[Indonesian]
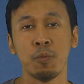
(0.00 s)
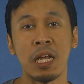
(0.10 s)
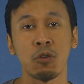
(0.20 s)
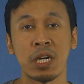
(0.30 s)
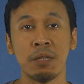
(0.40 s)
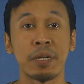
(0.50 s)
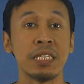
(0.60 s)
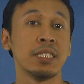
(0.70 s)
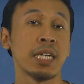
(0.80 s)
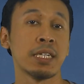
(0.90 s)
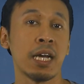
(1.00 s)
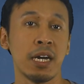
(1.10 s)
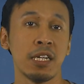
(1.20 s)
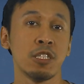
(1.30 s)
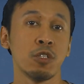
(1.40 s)
melakukan
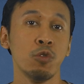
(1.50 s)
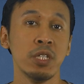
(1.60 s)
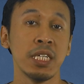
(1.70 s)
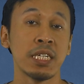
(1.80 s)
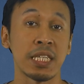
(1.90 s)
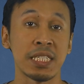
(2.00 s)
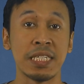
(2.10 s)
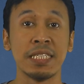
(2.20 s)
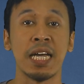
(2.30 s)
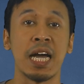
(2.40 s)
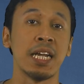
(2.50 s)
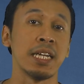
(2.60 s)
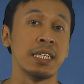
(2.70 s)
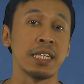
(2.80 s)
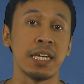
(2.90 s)
perencanaan studi ketersediaan
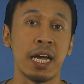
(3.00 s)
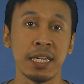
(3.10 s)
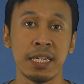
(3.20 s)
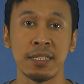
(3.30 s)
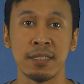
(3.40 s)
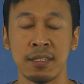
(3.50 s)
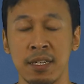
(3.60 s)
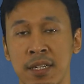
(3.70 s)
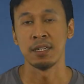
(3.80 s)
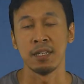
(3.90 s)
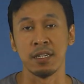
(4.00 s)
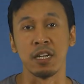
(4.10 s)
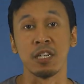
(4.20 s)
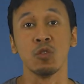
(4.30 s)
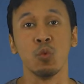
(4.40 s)
energi angin.
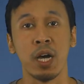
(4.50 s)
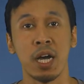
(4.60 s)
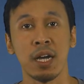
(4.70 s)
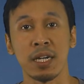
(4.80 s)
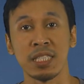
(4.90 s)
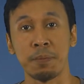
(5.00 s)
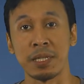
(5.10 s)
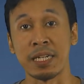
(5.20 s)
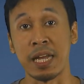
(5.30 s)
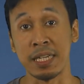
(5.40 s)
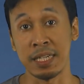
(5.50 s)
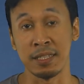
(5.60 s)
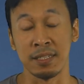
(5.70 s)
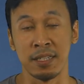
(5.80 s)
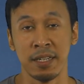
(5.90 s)
Yang kedua, kecepatan
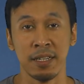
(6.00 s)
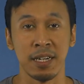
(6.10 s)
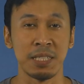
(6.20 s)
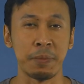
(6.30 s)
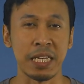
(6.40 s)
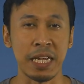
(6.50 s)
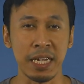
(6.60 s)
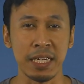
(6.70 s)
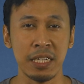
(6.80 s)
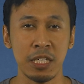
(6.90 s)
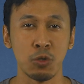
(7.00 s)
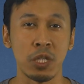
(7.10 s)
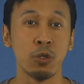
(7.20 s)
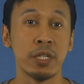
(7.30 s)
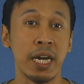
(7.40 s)
angin. Kecepatan angin di
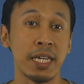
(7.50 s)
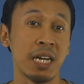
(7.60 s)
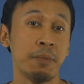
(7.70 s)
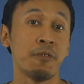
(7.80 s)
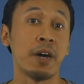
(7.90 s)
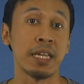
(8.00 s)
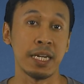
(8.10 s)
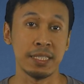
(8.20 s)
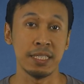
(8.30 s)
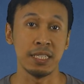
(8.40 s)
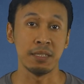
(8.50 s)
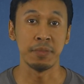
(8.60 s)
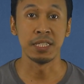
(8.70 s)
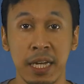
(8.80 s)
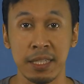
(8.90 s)
suatu daerah bervariasi.
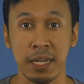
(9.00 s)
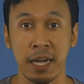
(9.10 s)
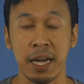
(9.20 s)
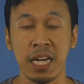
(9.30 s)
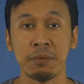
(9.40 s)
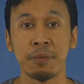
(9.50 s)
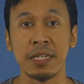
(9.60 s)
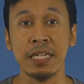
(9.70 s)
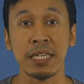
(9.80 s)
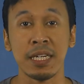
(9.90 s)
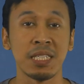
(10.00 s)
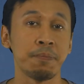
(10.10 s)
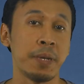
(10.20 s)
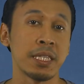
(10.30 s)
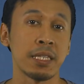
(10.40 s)
Biasanya angin memiliki
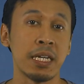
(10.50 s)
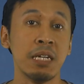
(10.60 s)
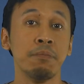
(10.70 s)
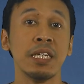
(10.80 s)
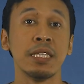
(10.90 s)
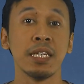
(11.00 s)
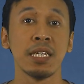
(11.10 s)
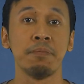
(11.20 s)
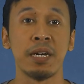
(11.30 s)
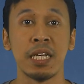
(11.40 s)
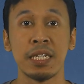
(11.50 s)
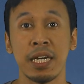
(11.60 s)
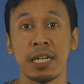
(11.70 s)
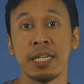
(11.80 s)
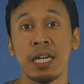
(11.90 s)
kecepatan lebih tinggi pada
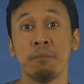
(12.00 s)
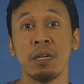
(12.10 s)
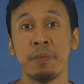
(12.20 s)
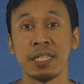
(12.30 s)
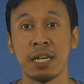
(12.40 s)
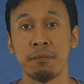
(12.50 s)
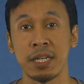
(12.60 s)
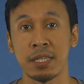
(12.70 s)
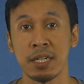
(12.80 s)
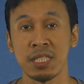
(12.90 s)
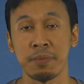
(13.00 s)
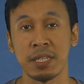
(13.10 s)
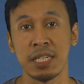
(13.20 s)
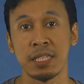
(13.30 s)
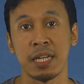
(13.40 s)
daerah yang bebas hambatan
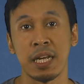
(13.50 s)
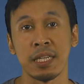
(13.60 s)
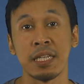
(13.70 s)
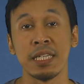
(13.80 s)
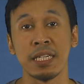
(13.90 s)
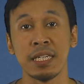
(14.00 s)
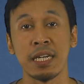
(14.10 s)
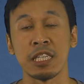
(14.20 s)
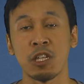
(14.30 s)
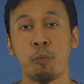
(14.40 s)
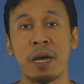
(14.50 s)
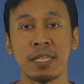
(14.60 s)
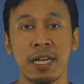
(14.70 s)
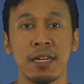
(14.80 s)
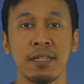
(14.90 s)
seperti daratan tinggi atau
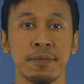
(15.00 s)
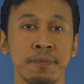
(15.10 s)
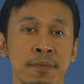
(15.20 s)
pantai.